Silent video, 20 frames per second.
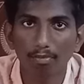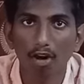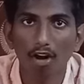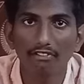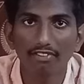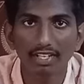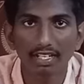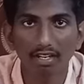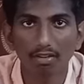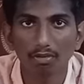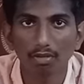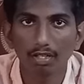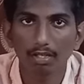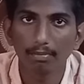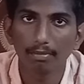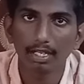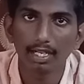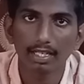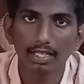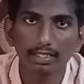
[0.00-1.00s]
ప్రాఫిట్గా
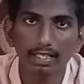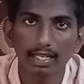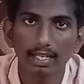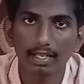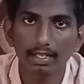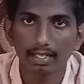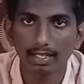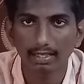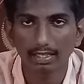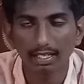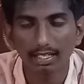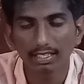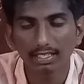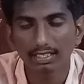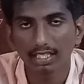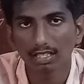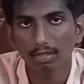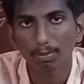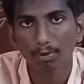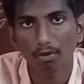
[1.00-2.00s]
ఉంటుంది మీరైతే కింద
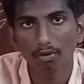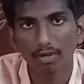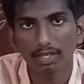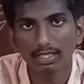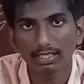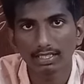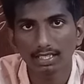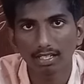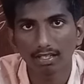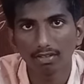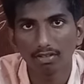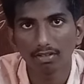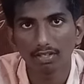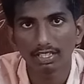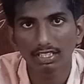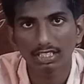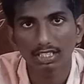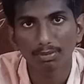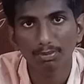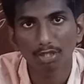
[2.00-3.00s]
లింక్స్ అయితే ప్రొవైడ్ చేశాను
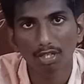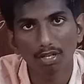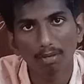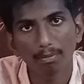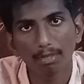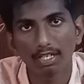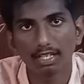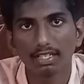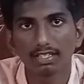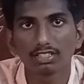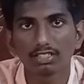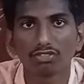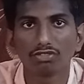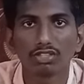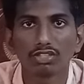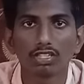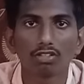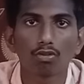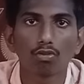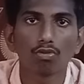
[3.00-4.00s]
డిస్క్రిప్షన్లో మీరు లింక్స్
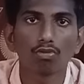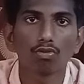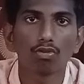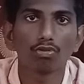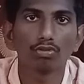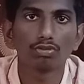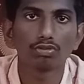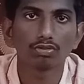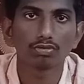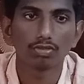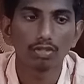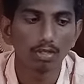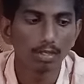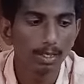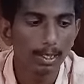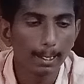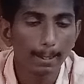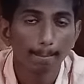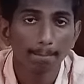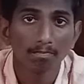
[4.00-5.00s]
నుంచి అయితే కొనుక్కోవచ్చు
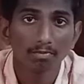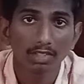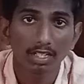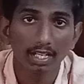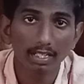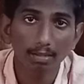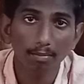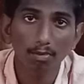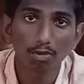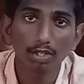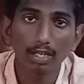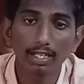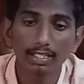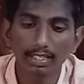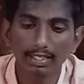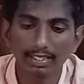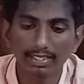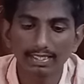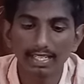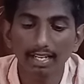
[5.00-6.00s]
నేనైతే ముందుగా
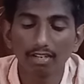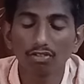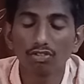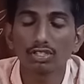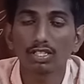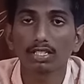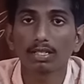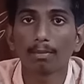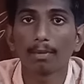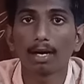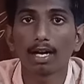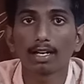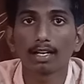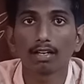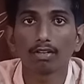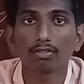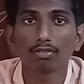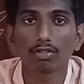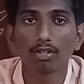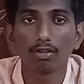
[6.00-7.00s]
అయితే డిజైన్ గురించి అయితే
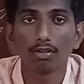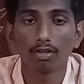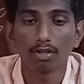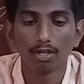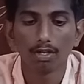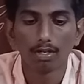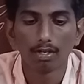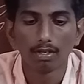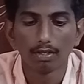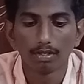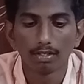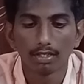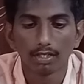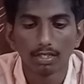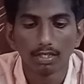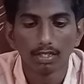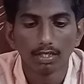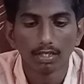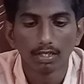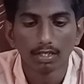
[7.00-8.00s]
మాట్లాడుకుందాం
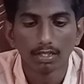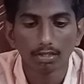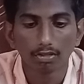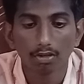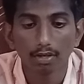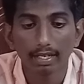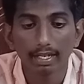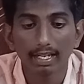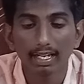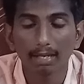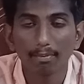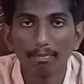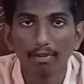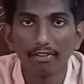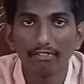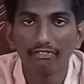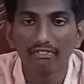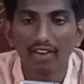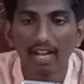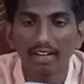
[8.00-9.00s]
ఇదిగోండి
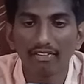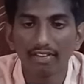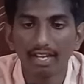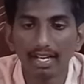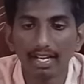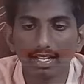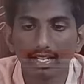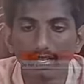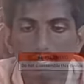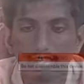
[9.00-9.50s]
రెడ్మీ ఫైవ్ ఏ